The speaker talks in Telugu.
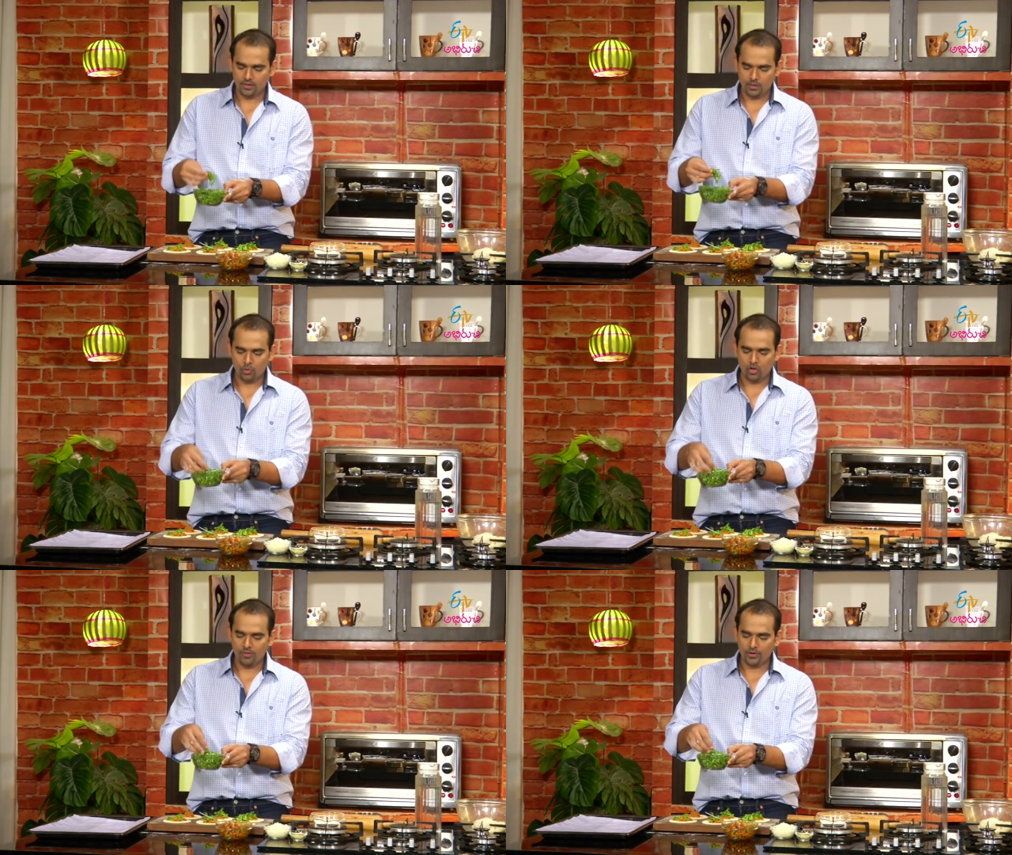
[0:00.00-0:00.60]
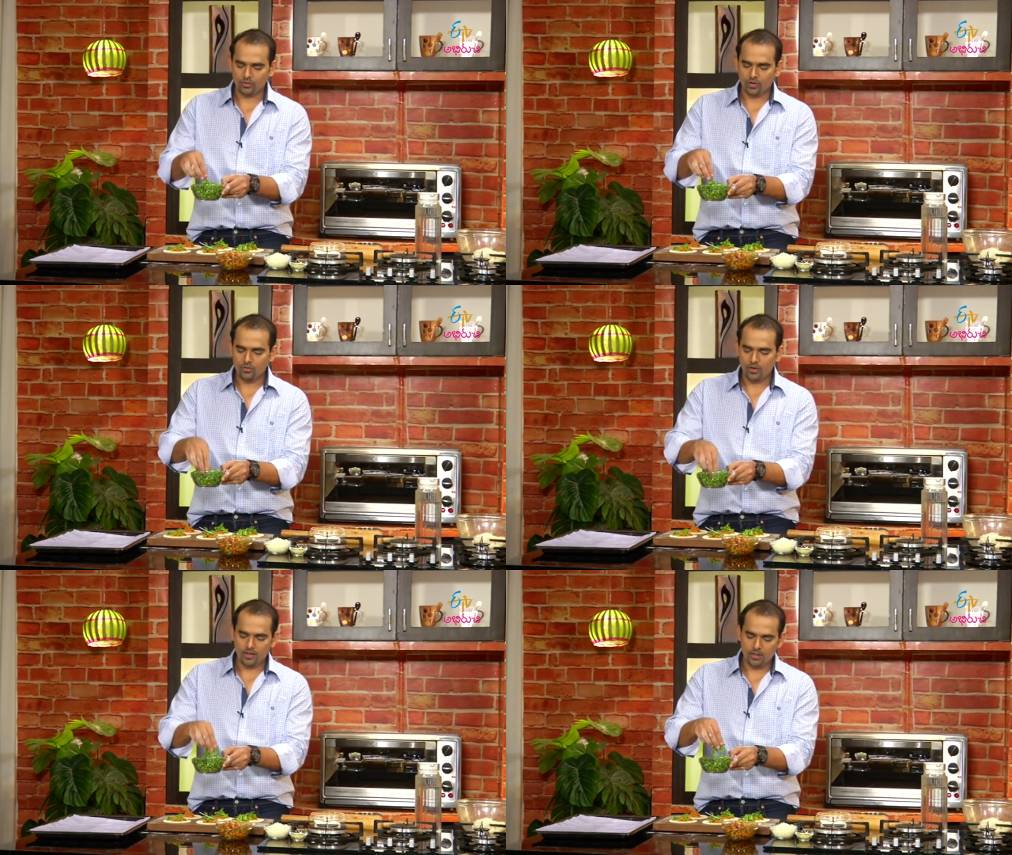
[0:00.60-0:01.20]
ఈ బౌల్లో
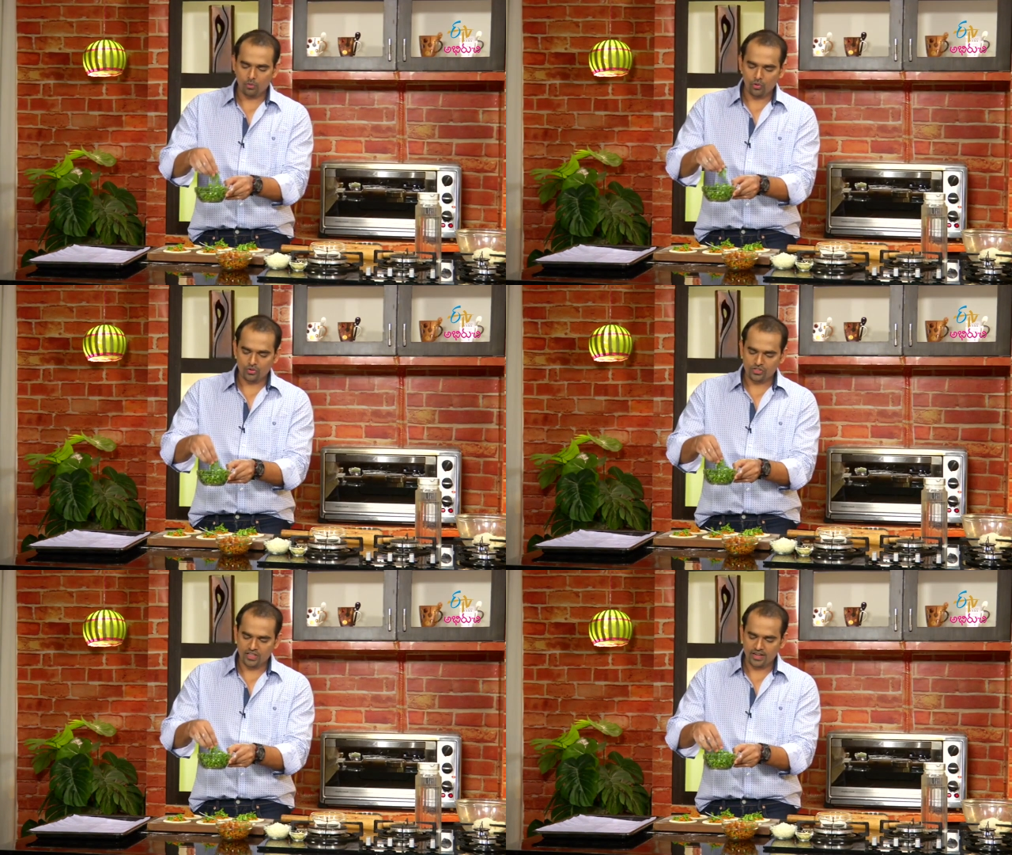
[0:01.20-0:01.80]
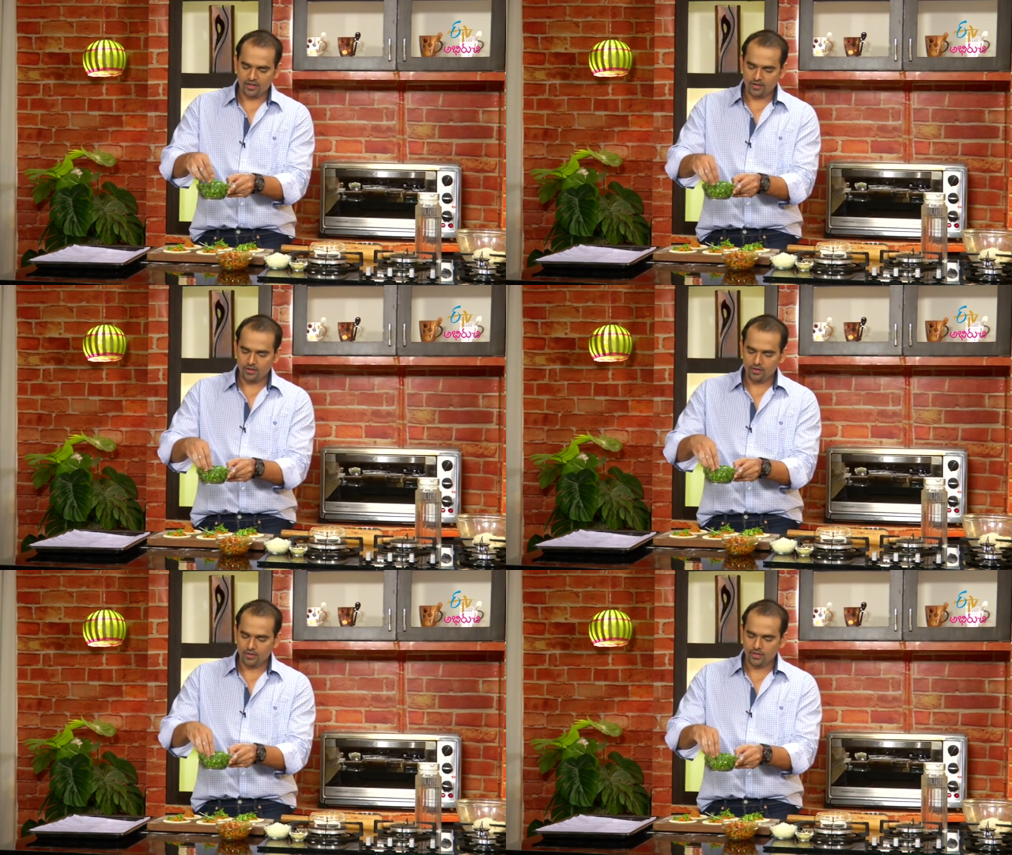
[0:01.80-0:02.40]
పెట్టుకున్నాను అదే బౌల్లోంచి డైరెక్ట్గా
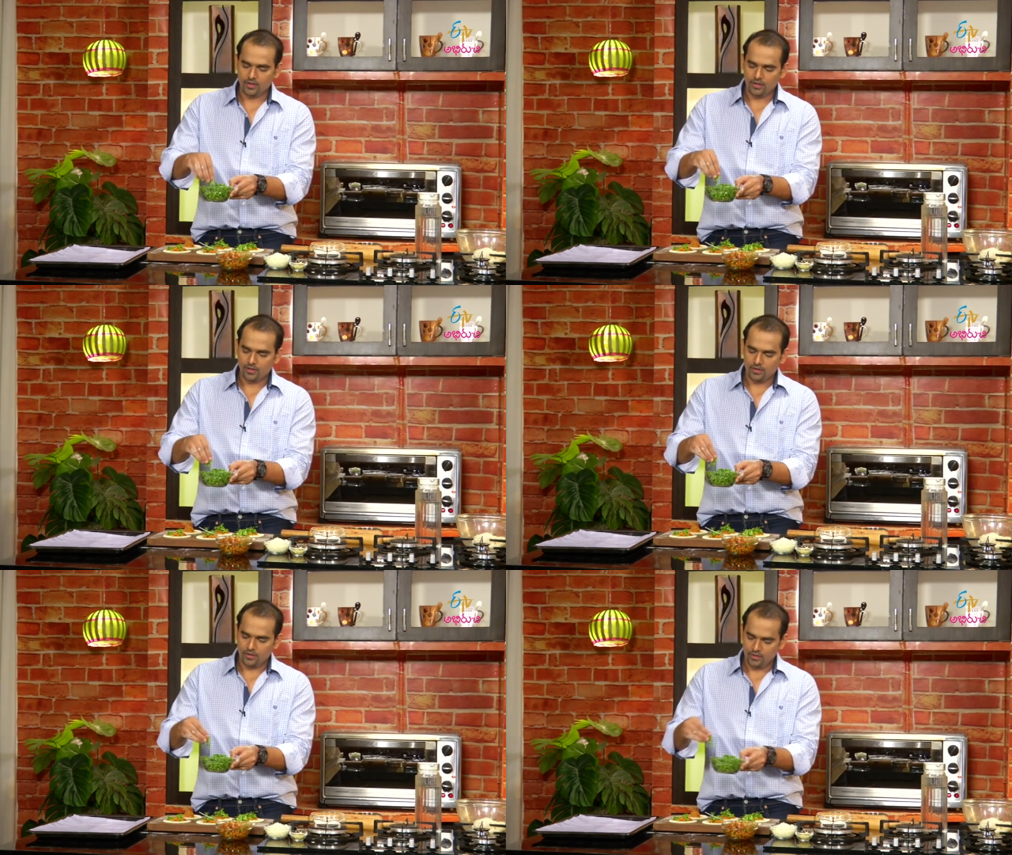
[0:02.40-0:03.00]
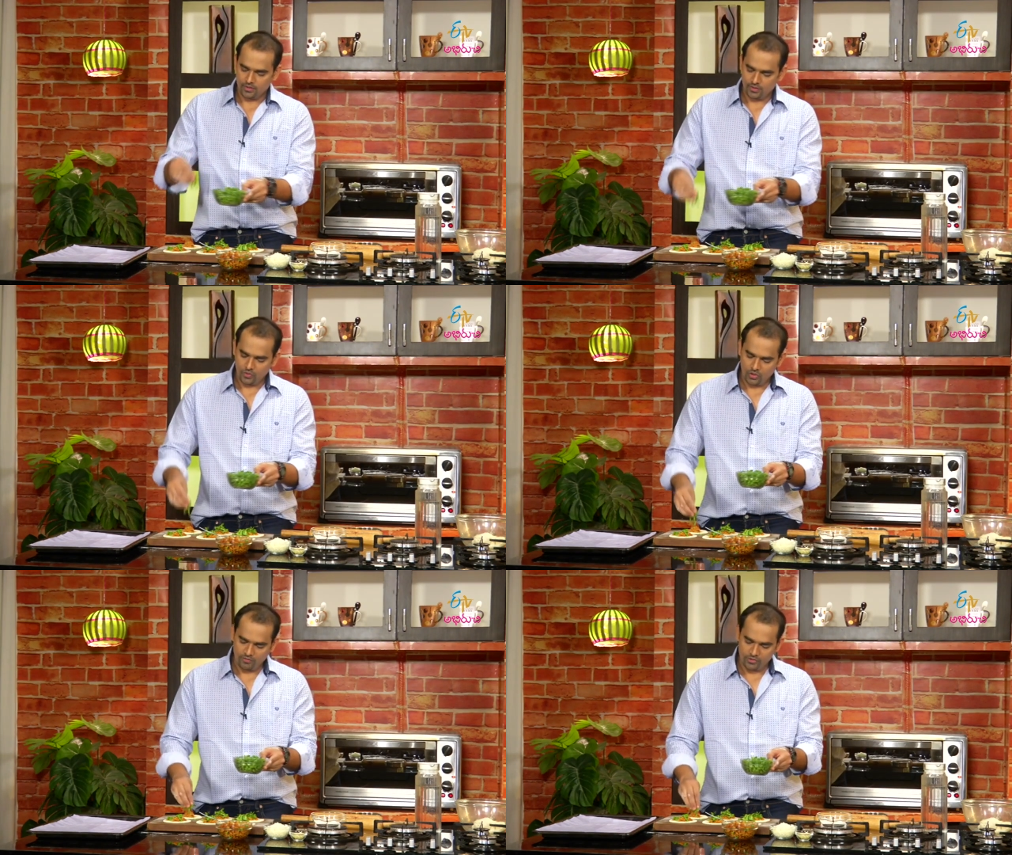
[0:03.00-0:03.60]

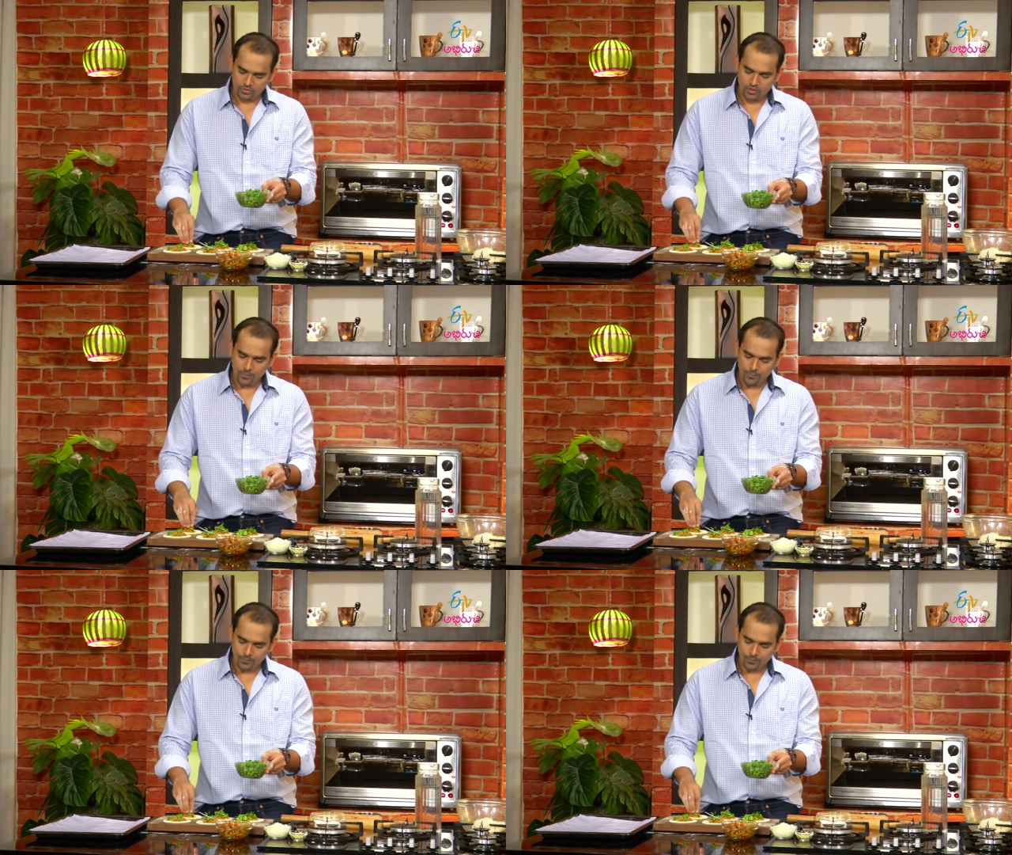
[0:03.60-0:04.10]
దీంట్లో వేస్తున్నాం